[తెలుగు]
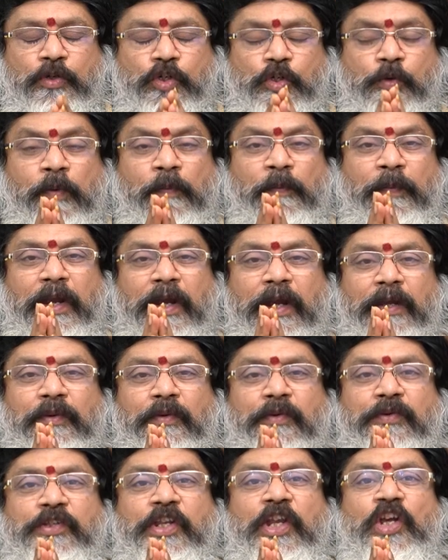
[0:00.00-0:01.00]
శుభం
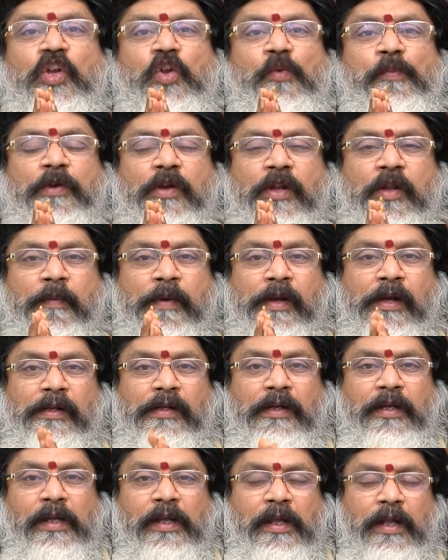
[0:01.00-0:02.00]
వ్యాధు శ్రీ గురుభ్యో నమ
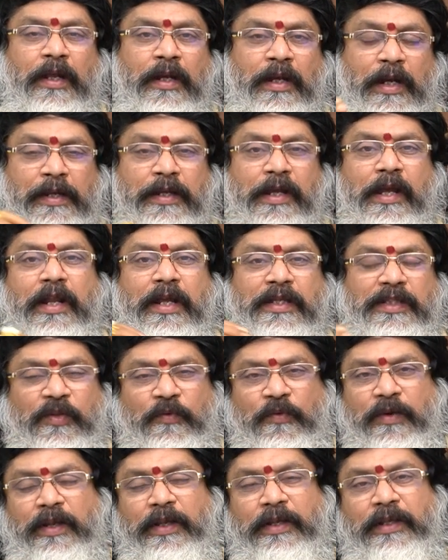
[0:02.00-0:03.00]
కన్యారాశి
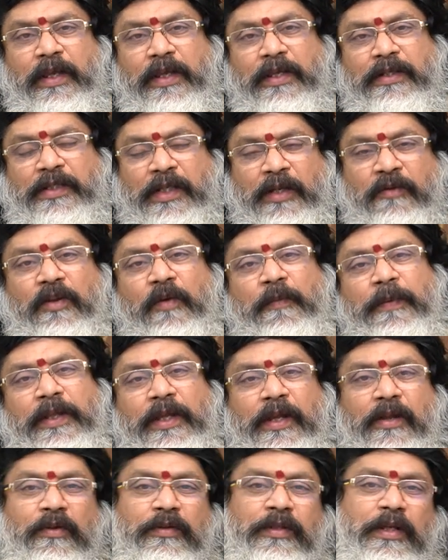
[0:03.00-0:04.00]
వారికి జనవరి
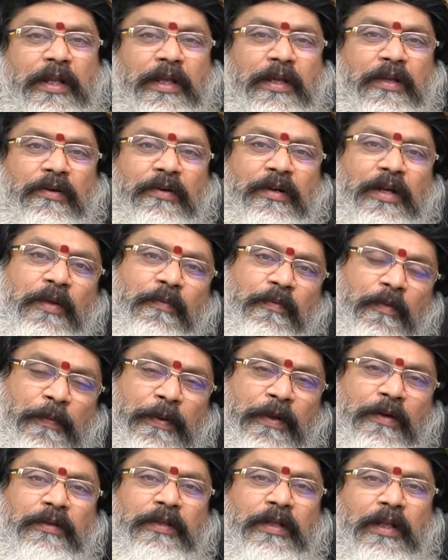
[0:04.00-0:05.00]
పదిహేనో తారీఖు నుండి
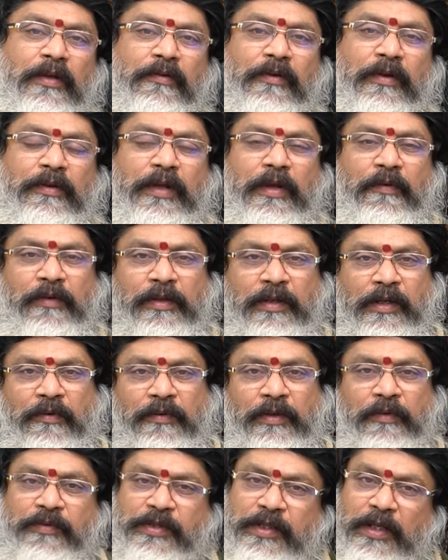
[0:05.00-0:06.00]
ముప్పైవ తారీఖు వరకు ఏ విధంగా
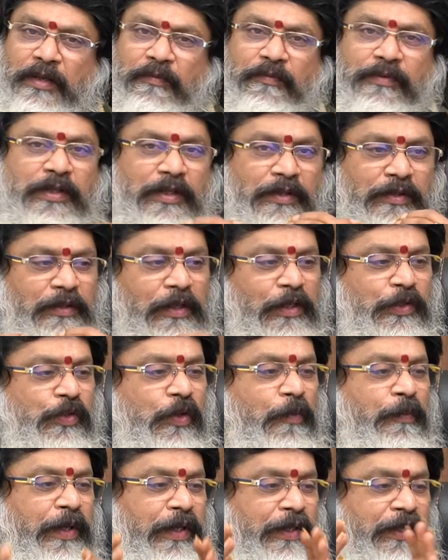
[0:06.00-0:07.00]
ఉన్న విషయాన్ని విశేషం
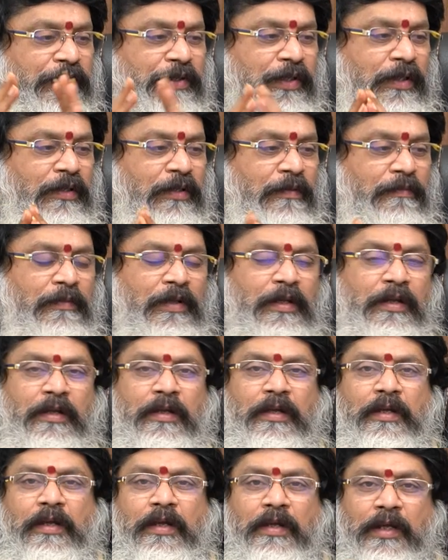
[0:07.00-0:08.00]
తెలుసుకోవడం ప్రయత్నం చేద్దాం
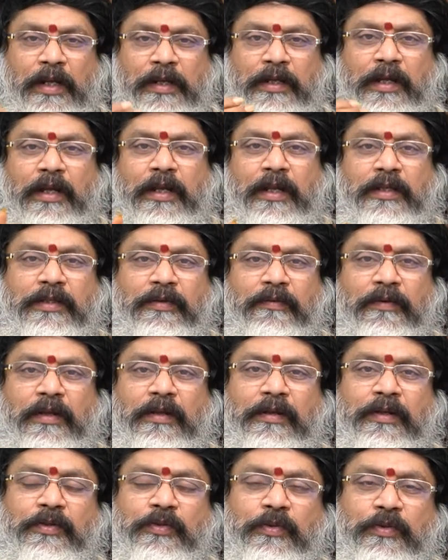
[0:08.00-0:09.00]
కన్యారాశి
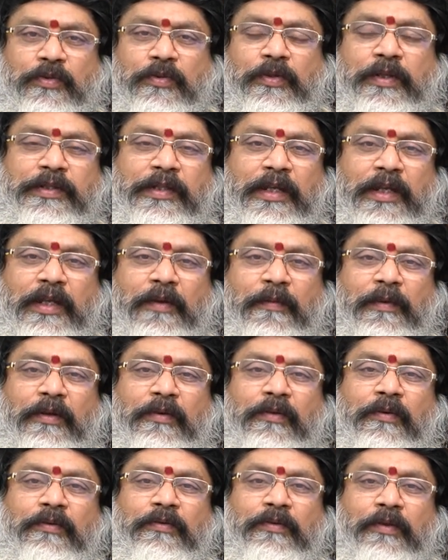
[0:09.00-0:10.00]
వారికి చూసుకునేసరికి
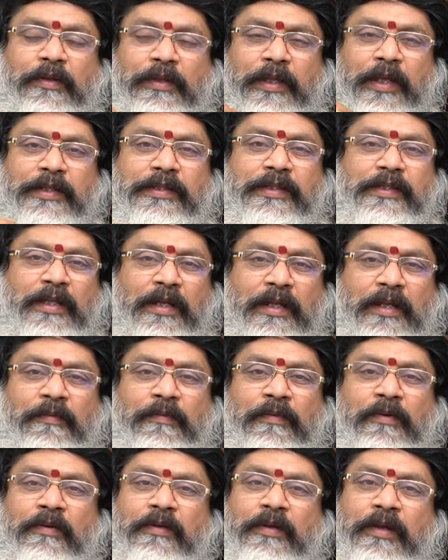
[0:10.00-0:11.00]
మనకు తృతీయ
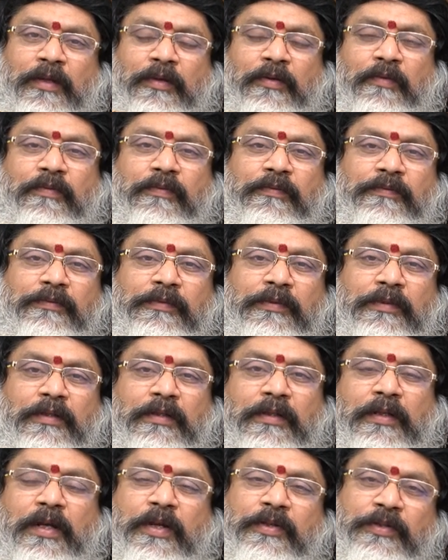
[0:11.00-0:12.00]
స్థానంలో కేతువు
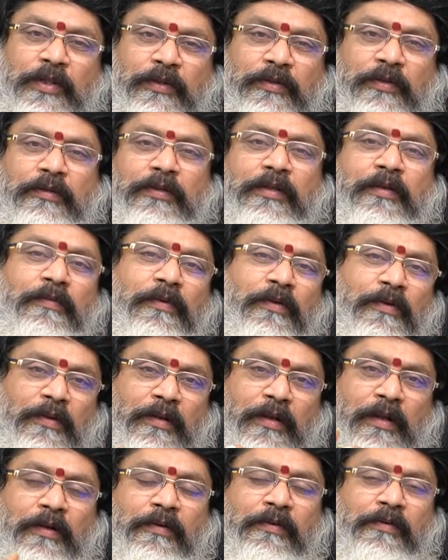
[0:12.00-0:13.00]
చతుర్థంలో
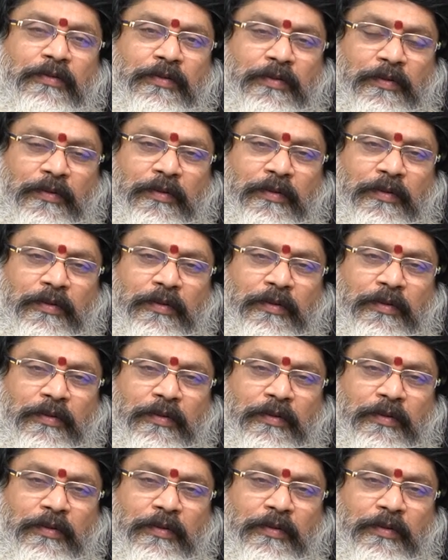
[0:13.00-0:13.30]
రాహు